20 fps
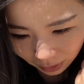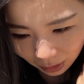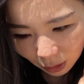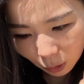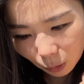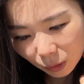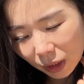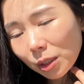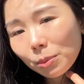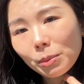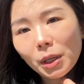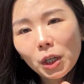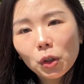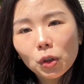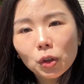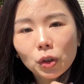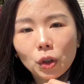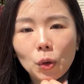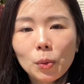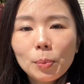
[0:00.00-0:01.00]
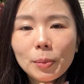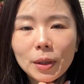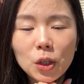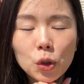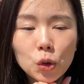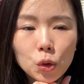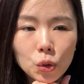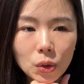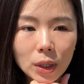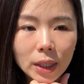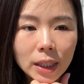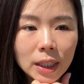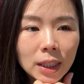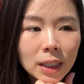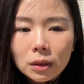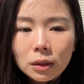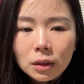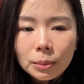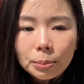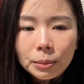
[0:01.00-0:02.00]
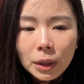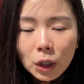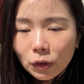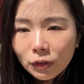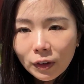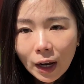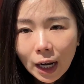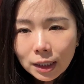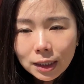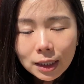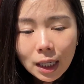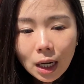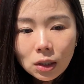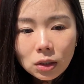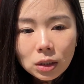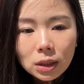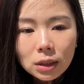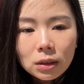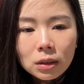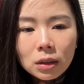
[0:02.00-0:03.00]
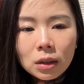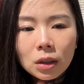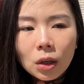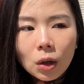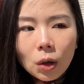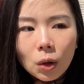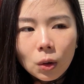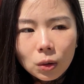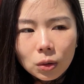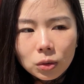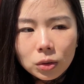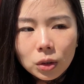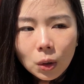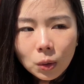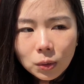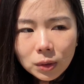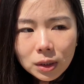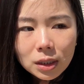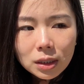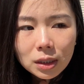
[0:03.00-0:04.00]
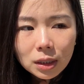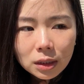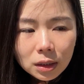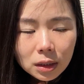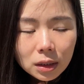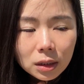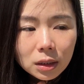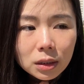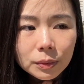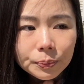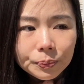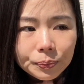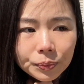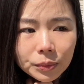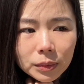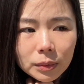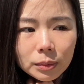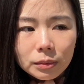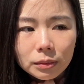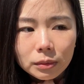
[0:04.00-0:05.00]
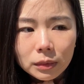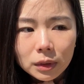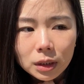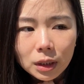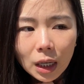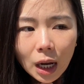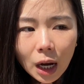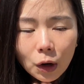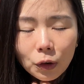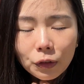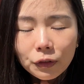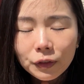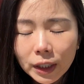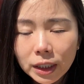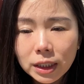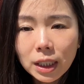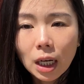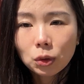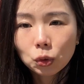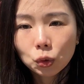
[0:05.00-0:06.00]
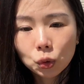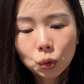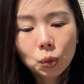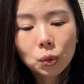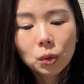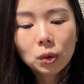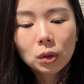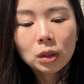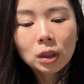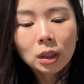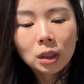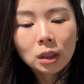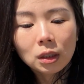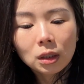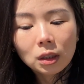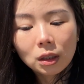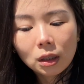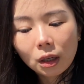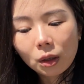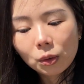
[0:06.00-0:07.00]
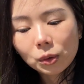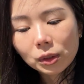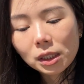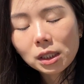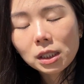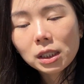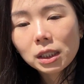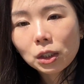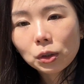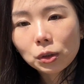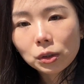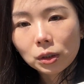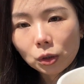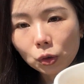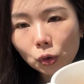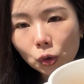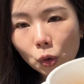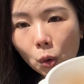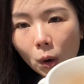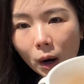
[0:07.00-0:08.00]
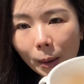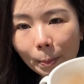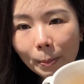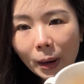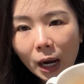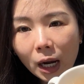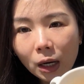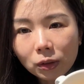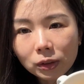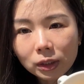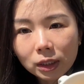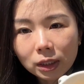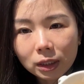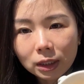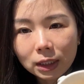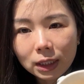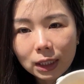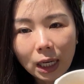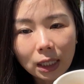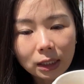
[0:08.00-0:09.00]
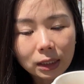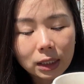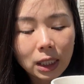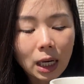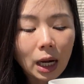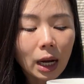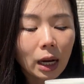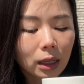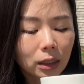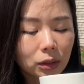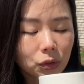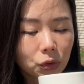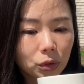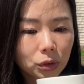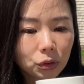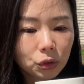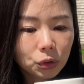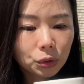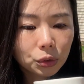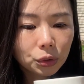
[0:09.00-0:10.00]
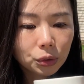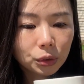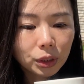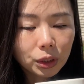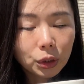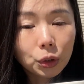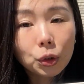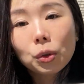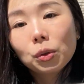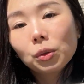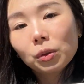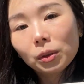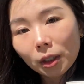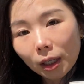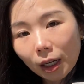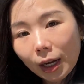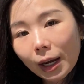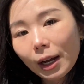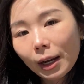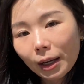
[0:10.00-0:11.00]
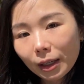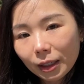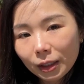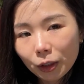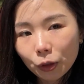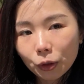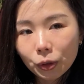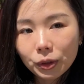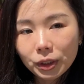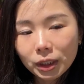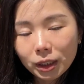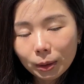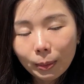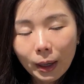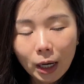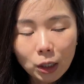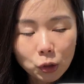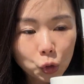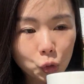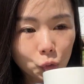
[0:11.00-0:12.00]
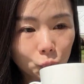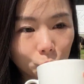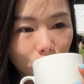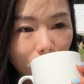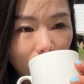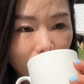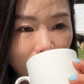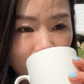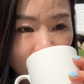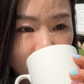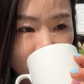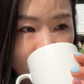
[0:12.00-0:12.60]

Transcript: 我是没有流鼻水，没有发烧了，喉咙痛是真的好非常多啊！我自己也有就狂泡那个姜茶，所以就也有一些帮助啊。